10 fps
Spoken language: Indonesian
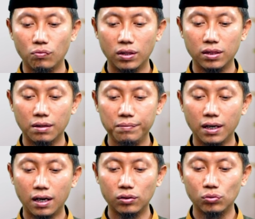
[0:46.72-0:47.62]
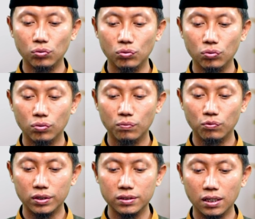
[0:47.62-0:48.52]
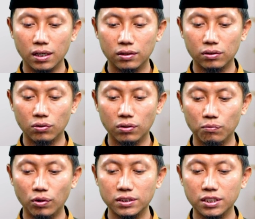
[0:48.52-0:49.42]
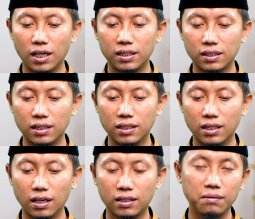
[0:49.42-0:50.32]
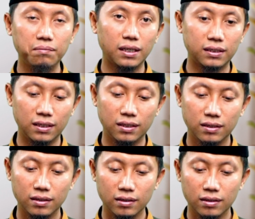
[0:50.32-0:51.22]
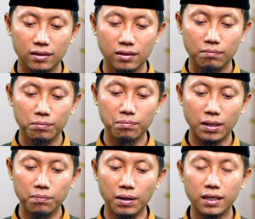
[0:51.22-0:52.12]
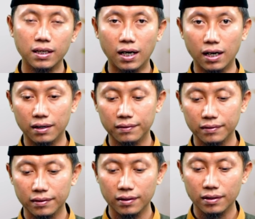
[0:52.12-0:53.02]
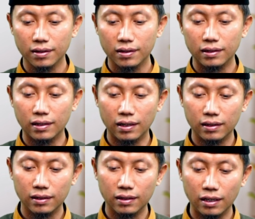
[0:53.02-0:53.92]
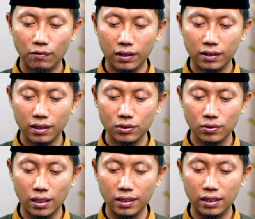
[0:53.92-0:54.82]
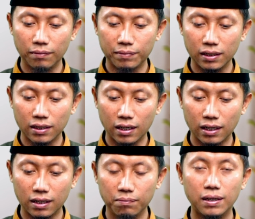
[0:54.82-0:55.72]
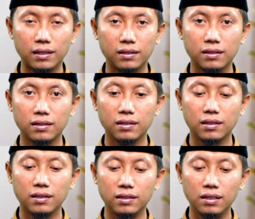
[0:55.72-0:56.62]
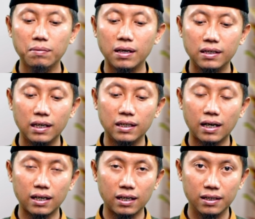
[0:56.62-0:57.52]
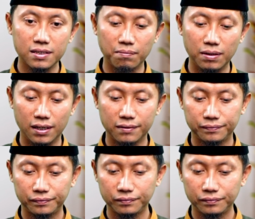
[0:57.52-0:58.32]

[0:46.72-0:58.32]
Wadzabihatu muwajjahatun muwajjahatan ilal kiblati bimadbahiha. Dan hewannya juga dihadapkan ke arah kiblat di bagian yang akan disembelih